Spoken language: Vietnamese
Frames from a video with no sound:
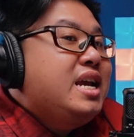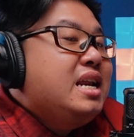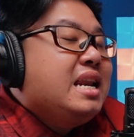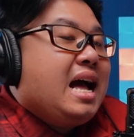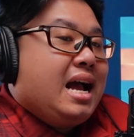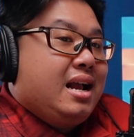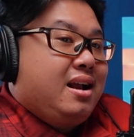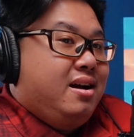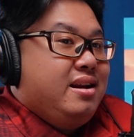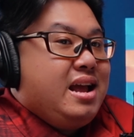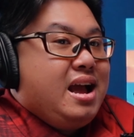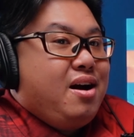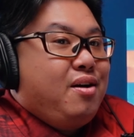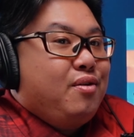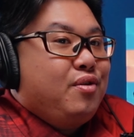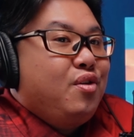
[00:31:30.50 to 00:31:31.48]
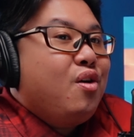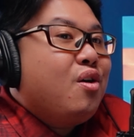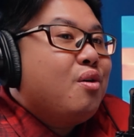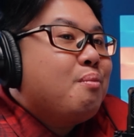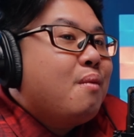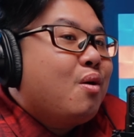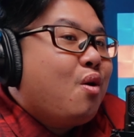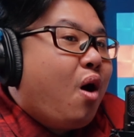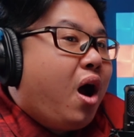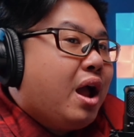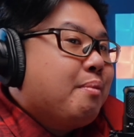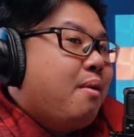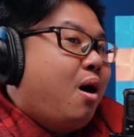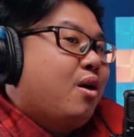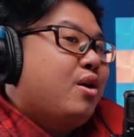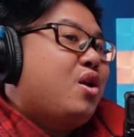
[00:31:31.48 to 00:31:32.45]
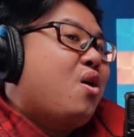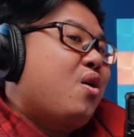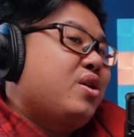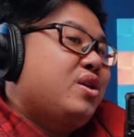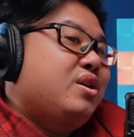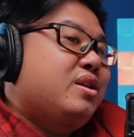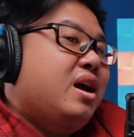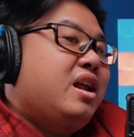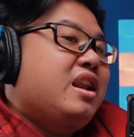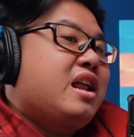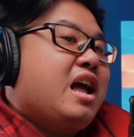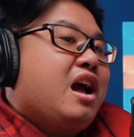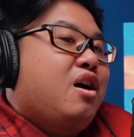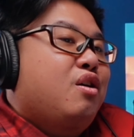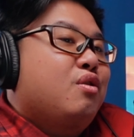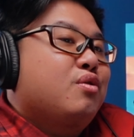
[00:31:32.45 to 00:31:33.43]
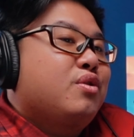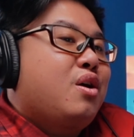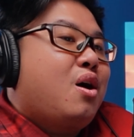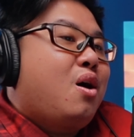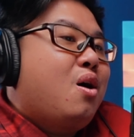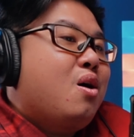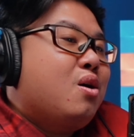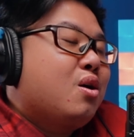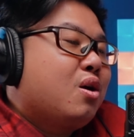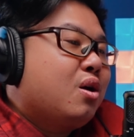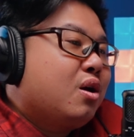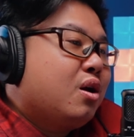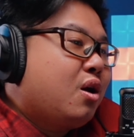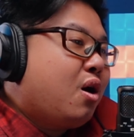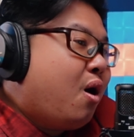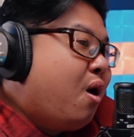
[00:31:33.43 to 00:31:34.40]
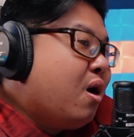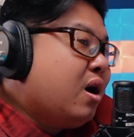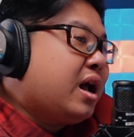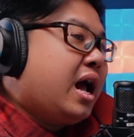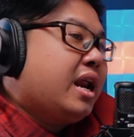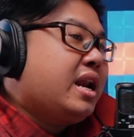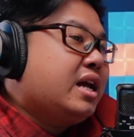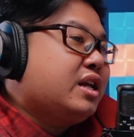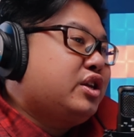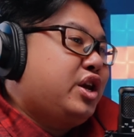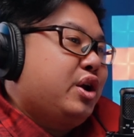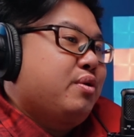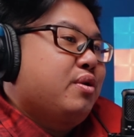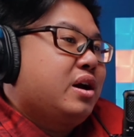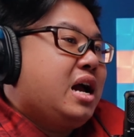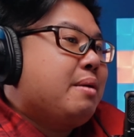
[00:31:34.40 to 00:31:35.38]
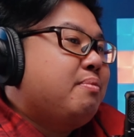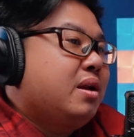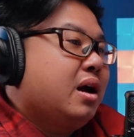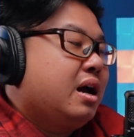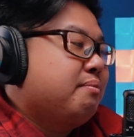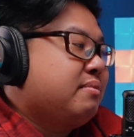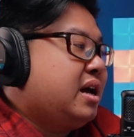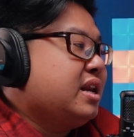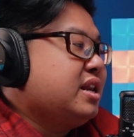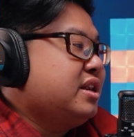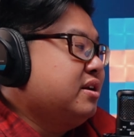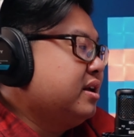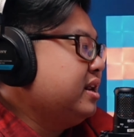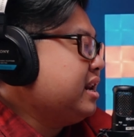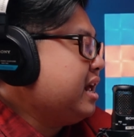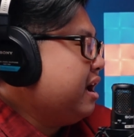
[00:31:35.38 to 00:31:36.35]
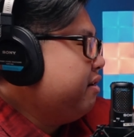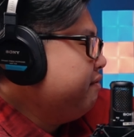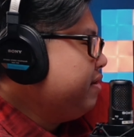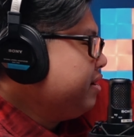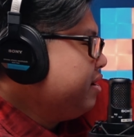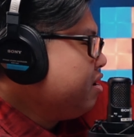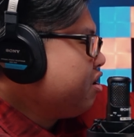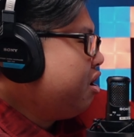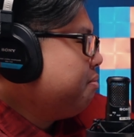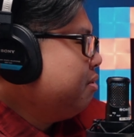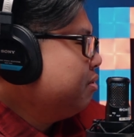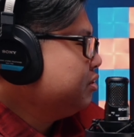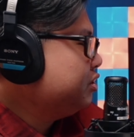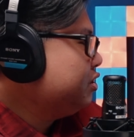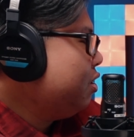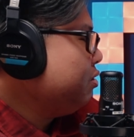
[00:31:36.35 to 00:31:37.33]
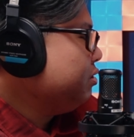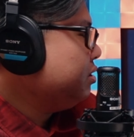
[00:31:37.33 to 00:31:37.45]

yên lặng cỡ nào nó loại bỏ noi như thế nào nó có khả năng chịu được áp lực âm thanh như thế nào và nó còn một